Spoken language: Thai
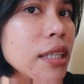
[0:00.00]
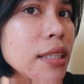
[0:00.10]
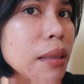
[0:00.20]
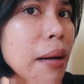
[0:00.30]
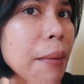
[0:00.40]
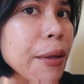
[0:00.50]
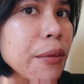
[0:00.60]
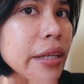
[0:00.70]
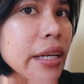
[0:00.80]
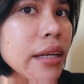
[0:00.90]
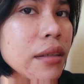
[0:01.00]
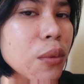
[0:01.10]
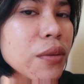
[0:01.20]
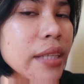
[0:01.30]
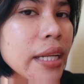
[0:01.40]
นี่ก็คือสภาพผิว
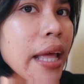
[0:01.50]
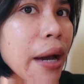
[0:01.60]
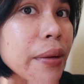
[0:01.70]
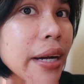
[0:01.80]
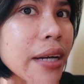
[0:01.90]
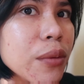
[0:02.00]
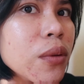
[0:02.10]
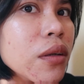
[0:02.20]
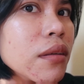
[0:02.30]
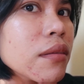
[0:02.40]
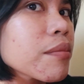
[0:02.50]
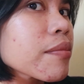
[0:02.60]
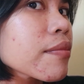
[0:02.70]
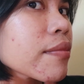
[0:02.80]
ที่ลงเสร็จแล้วนะคะ ทุกคน